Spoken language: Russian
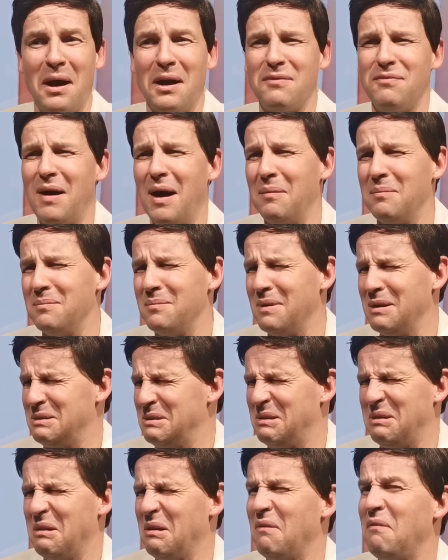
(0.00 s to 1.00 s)
как вам
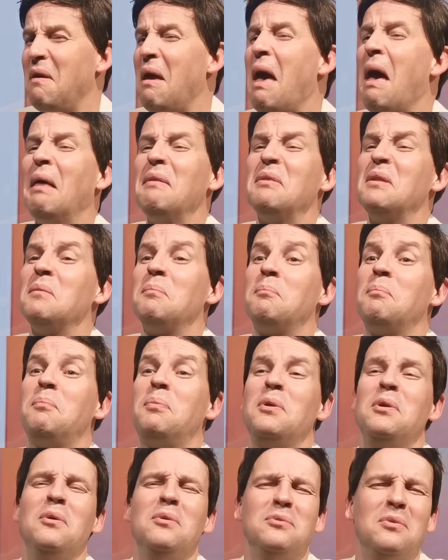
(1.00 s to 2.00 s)
откровенно
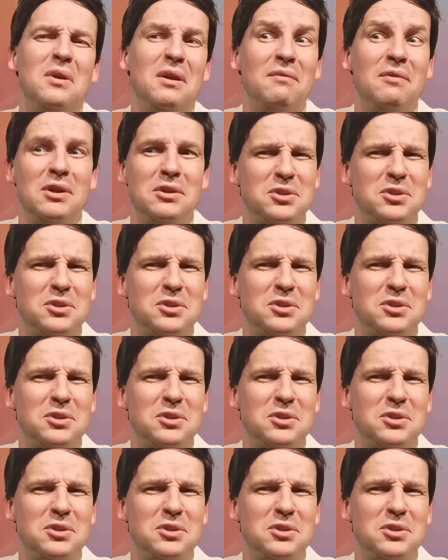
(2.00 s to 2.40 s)
плюнули в